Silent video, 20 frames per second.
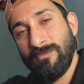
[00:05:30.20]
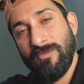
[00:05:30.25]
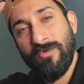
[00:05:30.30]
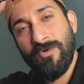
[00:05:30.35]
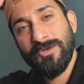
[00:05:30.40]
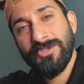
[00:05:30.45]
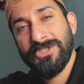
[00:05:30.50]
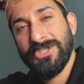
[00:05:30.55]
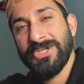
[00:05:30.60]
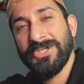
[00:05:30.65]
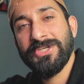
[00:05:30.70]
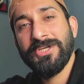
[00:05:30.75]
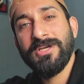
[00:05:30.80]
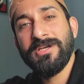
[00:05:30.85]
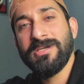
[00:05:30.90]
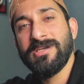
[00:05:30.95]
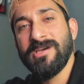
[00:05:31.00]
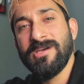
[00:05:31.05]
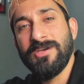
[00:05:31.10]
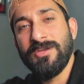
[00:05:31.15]
बहुत शशके
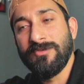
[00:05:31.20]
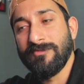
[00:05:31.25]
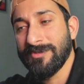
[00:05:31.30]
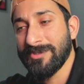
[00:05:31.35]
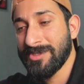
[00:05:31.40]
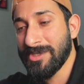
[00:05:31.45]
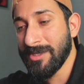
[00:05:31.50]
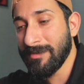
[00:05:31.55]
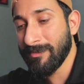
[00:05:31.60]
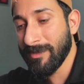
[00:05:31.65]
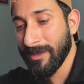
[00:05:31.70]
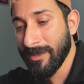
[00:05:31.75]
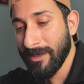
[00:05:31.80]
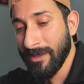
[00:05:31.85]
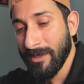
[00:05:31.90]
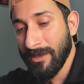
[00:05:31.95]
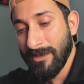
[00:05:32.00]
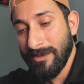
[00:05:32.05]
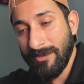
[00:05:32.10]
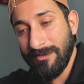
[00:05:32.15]
किए यूनिवर्सिटी में
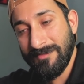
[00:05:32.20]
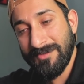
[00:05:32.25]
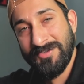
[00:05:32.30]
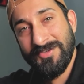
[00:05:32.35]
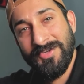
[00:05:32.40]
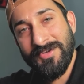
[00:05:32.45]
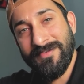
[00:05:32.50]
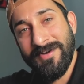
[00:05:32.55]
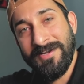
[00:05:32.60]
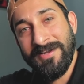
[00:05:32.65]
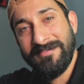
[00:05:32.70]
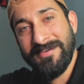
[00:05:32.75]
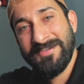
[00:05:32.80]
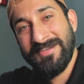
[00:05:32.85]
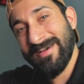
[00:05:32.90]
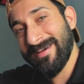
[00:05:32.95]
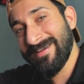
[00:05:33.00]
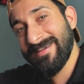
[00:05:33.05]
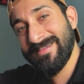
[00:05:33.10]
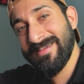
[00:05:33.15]
यूनिवर्सिटी वाले भी
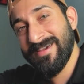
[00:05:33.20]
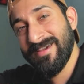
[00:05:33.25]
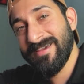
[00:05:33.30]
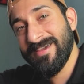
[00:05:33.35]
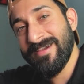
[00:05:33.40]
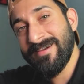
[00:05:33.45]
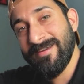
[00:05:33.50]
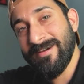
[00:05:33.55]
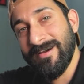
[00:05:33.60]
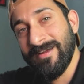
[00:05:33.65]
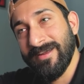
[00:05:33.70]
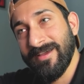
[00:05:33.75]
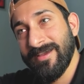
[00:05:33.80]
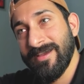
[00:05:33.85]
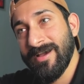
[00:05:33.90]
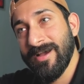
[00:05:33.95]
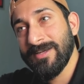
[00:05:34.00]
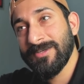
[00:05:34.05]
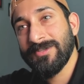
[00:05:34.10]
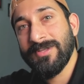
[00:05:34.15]
सारे देख के हैरान गए
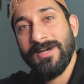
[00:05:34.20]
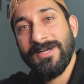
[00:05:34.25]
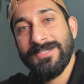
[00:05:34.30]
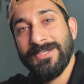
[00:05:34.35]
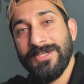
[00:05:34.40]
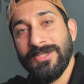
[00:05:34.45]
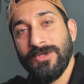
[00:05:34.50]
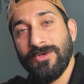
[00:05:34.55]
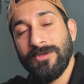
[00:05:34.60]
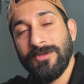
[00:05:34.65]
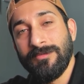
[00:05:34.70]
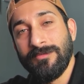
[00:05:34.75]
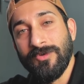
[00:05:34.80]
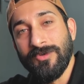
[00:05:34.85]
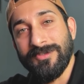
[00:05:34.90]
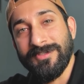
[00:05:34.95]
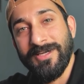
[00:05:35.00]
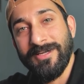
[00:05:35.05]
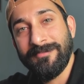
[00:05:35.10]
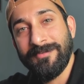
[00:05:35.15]
यार ਉਸਤਾਦ जी ये तो को
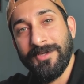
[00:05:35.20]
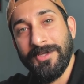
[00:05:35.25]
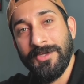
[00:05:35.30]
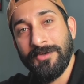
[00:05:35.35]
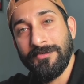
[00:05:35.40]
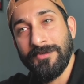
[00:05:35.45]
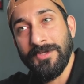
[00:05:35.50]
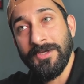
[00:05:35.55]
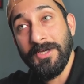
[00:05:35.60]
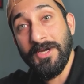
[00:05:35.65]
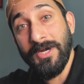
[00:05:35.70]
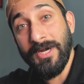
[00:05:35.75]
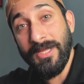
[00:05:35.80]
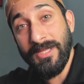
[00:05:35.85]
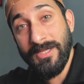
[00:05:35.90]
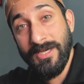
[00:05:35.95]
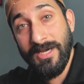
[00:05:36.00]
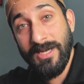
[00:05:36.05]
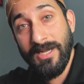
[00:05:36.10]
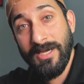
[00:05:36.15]
मोटरसाइकिल भी नहीं होंगी गड्डी
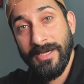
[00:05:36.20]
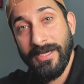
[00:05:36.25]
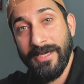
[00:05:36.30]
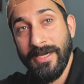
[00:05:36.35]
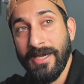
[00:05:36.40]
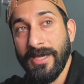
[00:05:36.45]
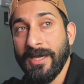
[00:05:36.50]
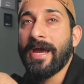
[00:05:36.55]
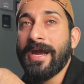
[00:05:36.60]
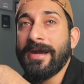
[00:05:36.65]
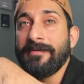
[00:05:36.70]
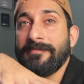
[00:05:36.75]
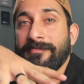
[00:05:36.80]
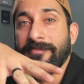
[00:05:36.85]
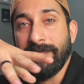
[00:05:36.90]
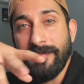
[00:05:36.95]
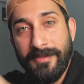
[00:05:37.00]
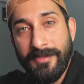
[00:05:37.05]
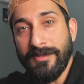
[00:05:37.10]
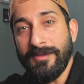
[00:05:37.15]
तो लग गया एंड
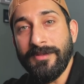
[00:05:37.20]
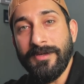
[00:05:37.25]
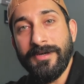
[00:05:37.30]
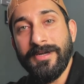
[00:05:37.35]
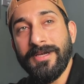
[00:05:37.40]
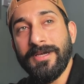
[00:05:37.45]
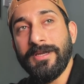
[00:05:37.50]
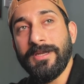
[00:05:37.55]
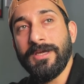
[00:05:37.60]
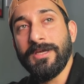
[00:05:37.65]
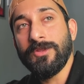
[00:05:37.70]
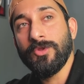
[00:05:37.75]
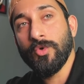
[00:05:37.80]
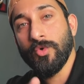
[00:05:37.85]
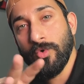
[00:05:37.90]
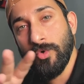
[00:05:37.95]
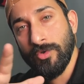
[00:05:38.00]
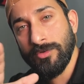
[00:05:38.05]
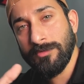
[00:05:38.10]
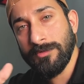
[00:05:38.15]
विद इन द डिग्री
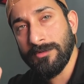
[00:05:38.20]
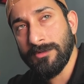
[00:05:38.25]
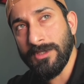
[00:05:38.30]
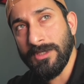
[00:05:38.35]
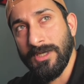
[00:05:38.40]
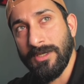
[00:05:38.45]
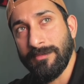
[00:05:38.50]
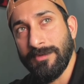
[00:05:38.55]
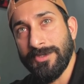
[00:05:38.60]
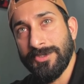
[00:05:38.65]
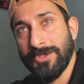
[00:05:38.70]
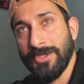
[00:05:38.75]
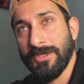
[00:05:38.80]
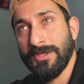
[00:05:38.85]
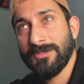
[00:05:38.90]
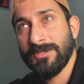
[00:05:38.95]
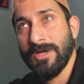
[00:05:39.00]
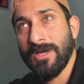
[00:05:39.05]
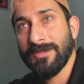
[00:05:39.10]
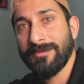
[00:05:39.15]
दो तकरीबन छः
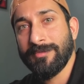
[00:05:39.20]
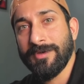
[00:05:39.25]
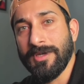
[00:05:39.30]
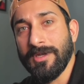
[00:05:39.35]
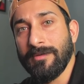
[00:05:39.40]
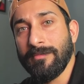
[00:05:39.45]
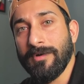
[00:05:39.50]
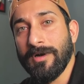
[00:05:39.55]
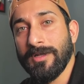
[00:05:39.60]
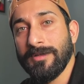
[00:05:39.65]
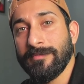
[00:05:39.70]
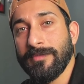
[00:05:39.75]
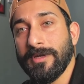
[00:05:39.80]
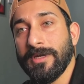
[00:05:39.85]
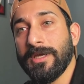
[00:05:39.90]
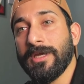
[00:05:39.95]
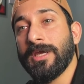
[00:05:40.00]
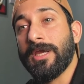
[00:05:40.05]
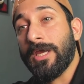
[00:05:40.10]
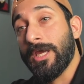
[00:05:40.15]
सात महीने बाद
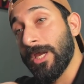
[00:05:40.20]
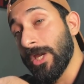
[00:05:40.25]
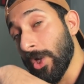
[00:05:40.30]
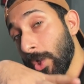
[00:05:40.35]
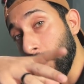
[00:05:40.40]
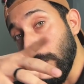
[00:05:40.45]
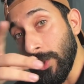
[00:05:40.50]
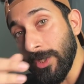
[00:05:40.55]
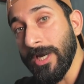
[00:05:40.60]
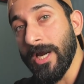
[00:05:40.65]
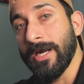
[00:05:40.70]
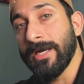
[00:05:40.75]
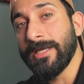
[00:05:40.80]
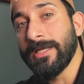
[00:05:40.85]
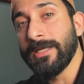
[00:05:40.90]
मैंने एक और गाड़ी